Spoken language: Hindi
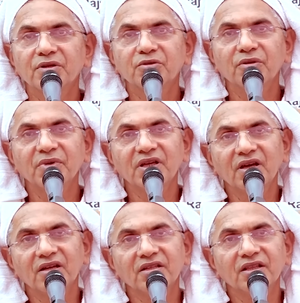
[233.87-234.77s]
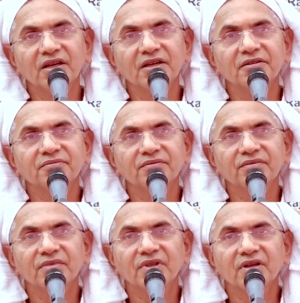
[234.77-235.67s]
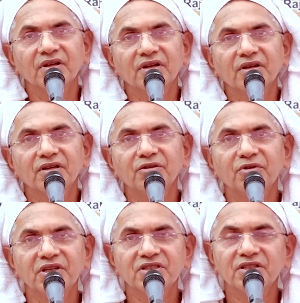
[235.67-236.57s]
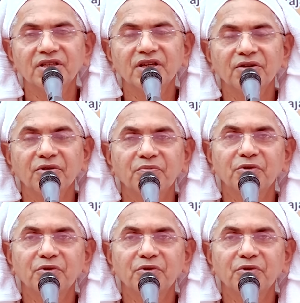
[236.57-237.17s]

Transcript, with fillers: तो हमें क्या लगता है कि वह स्त्री है वह